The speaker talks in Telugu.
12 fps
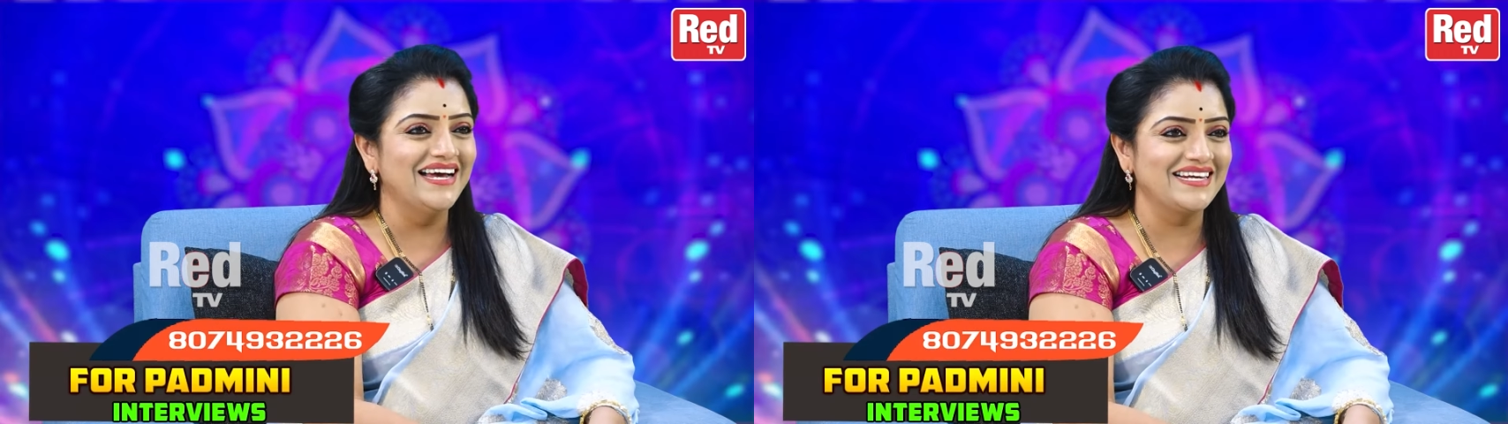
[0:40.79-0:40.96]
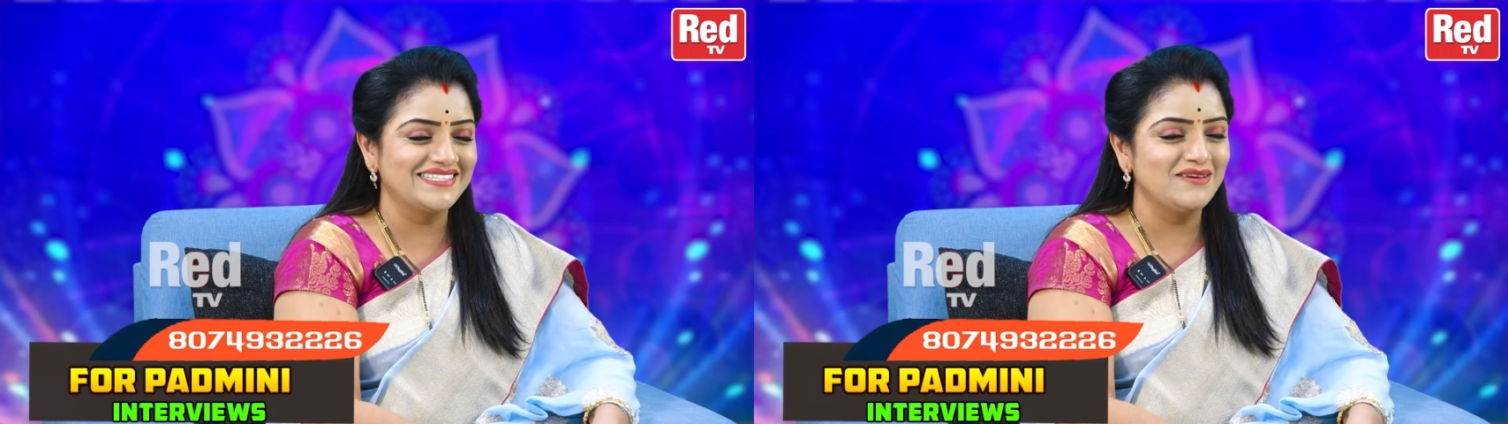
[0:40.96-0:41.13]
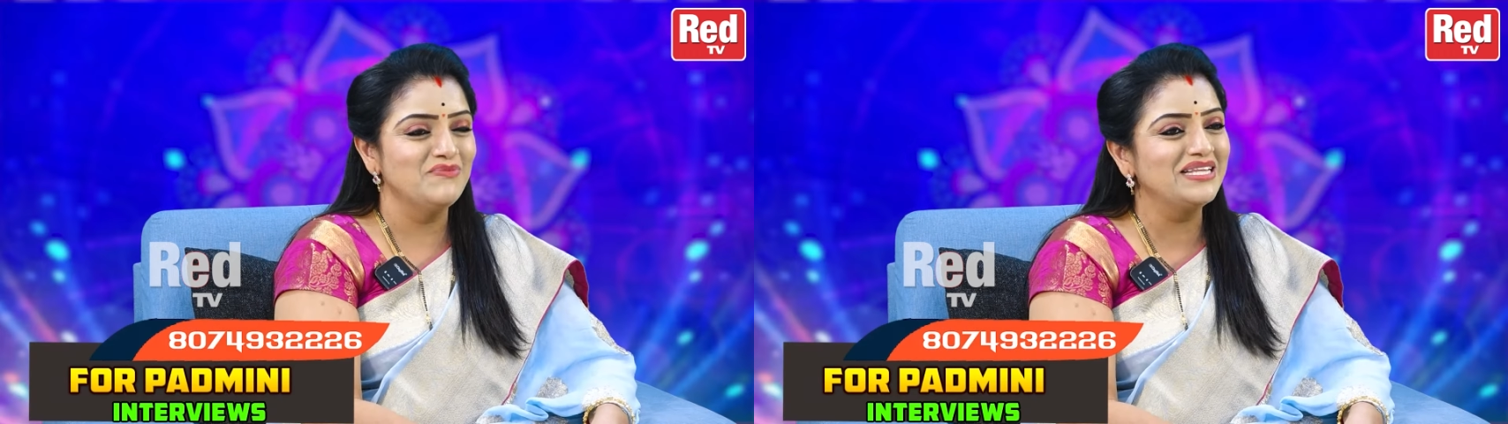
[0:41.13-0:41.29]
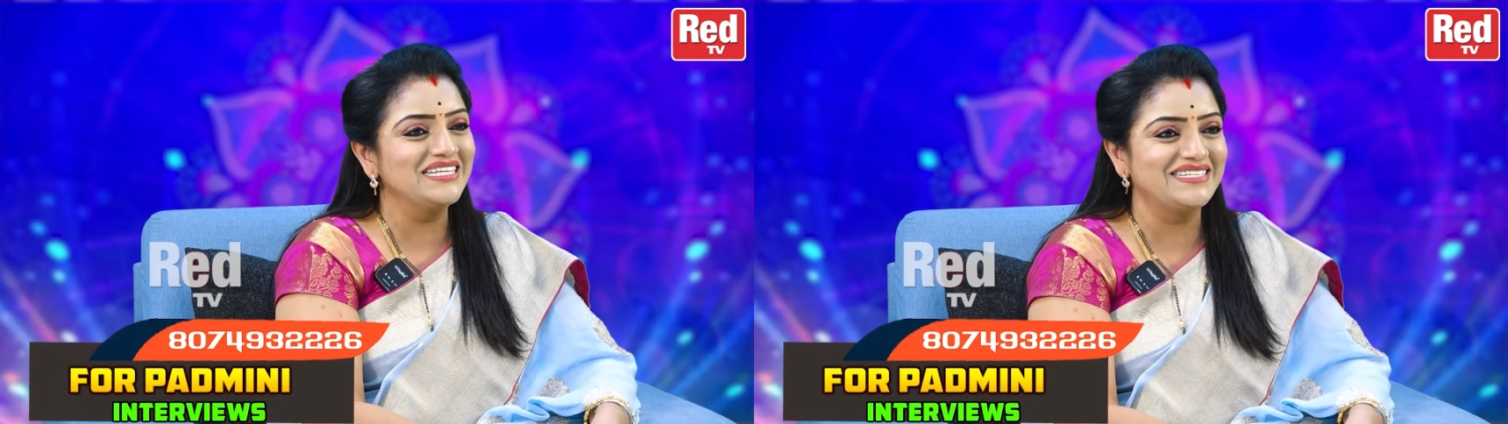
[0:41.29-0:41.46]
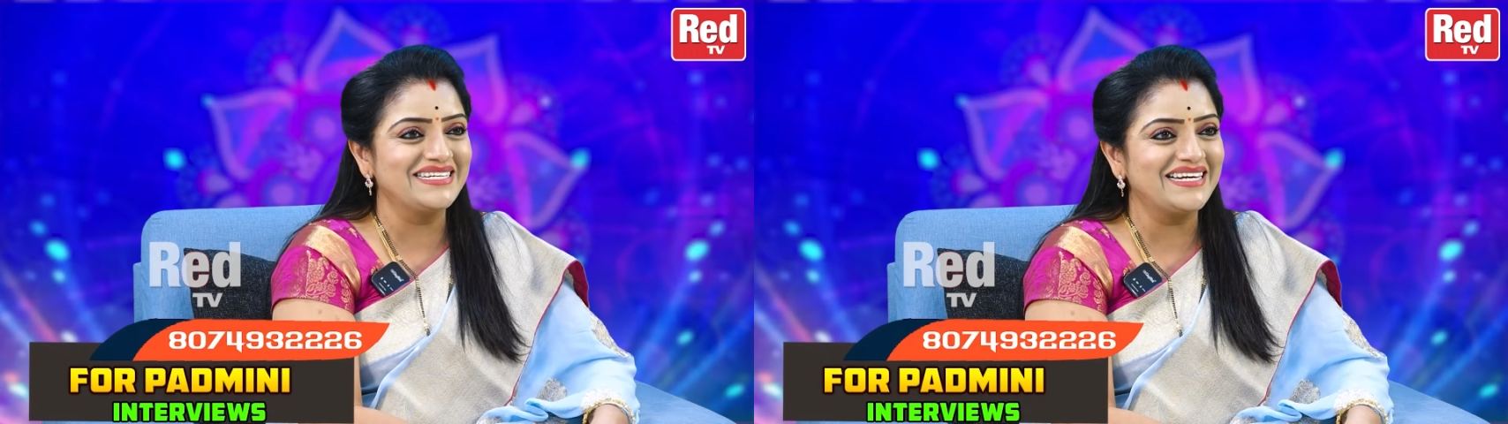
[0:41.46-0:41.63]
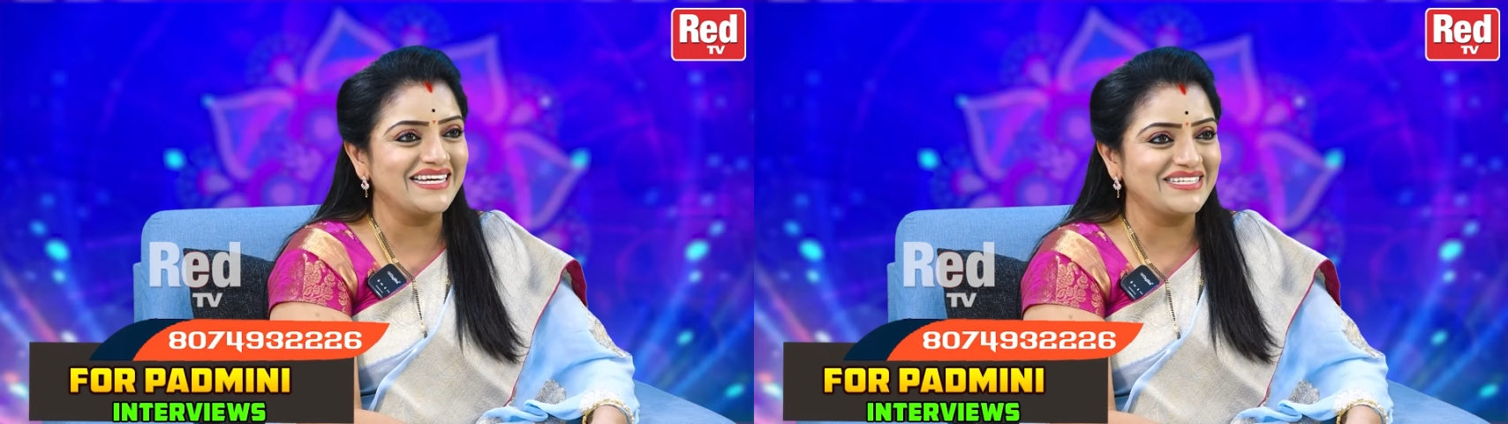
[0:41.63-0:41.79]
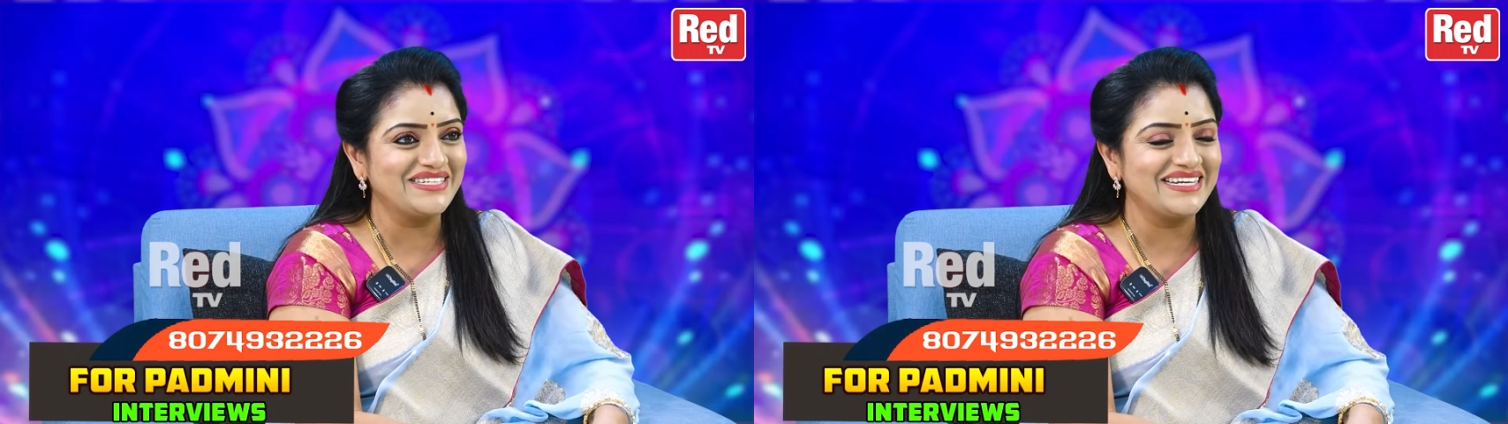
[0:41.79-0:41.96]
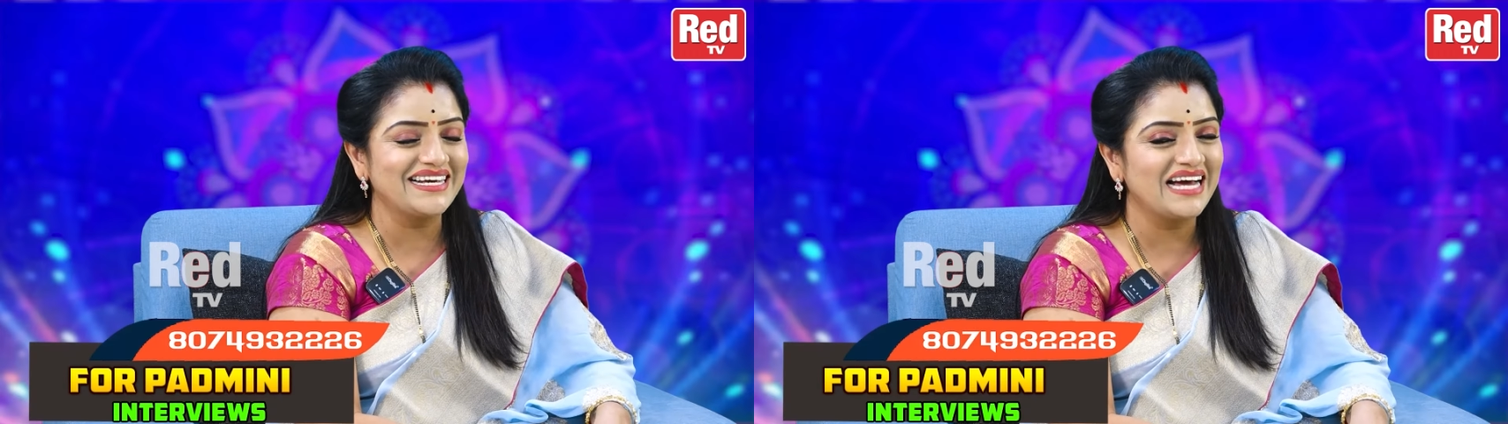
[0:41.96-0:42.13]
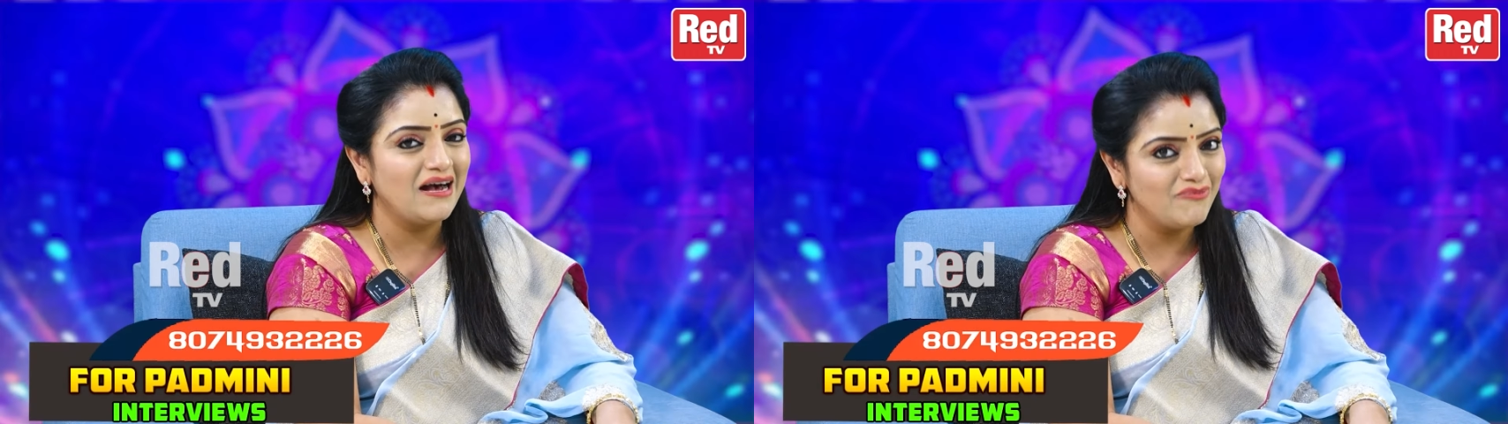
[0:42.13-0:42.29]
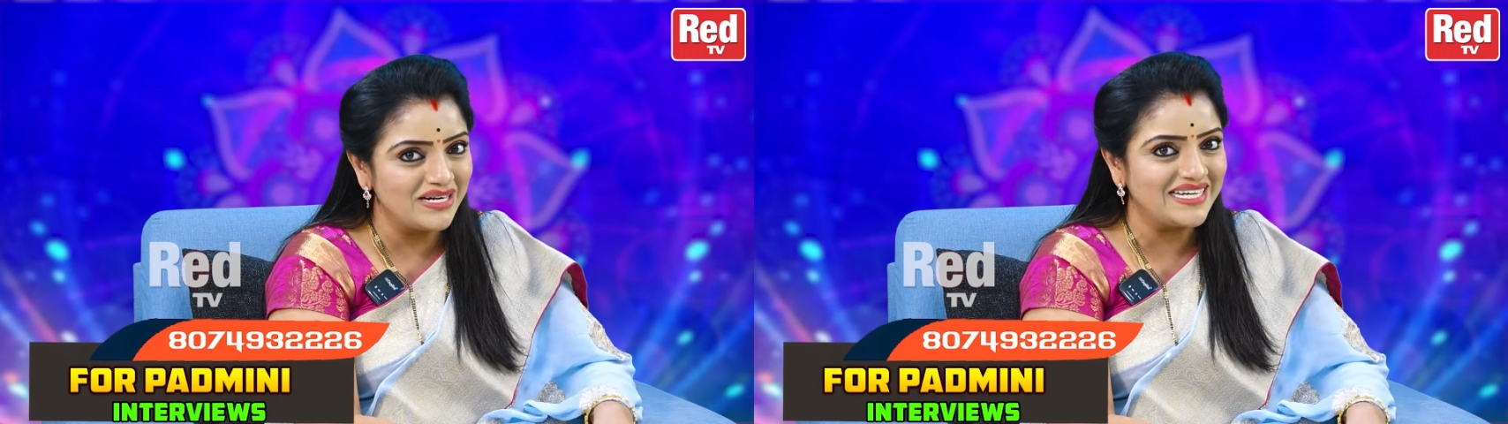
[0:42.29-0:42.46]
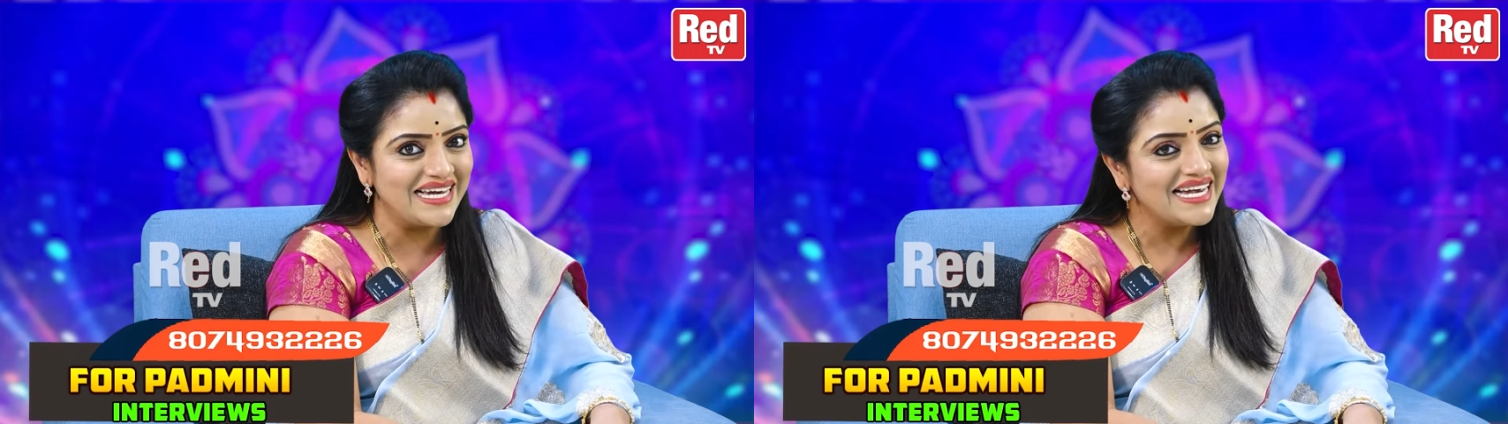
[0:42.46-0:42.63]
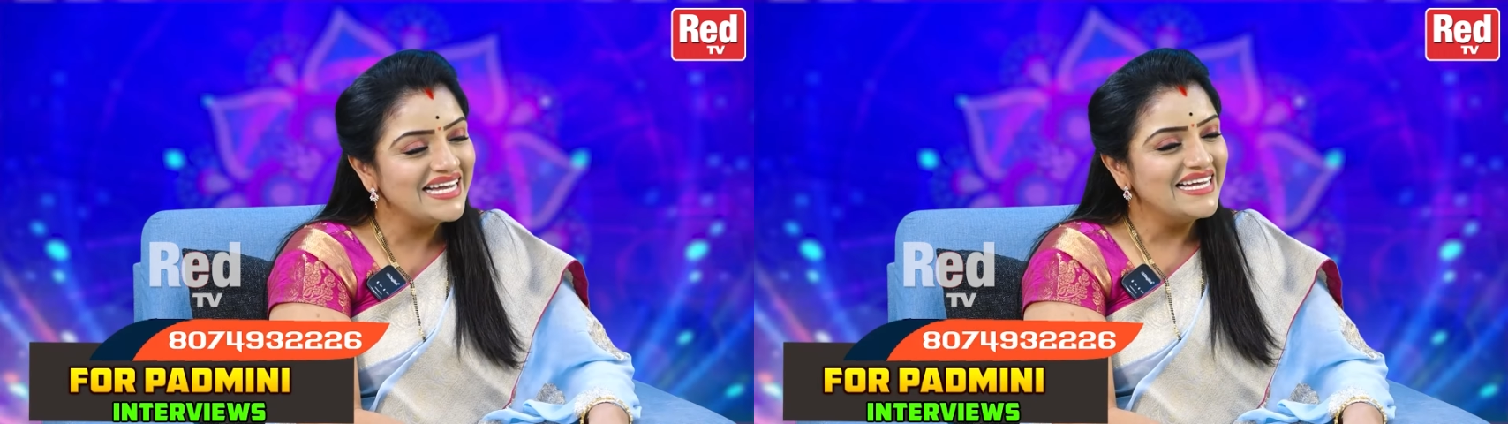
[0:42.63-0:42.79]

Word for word: ఆయనకు సంబంధించిన నక్షత్రం కాబట్టి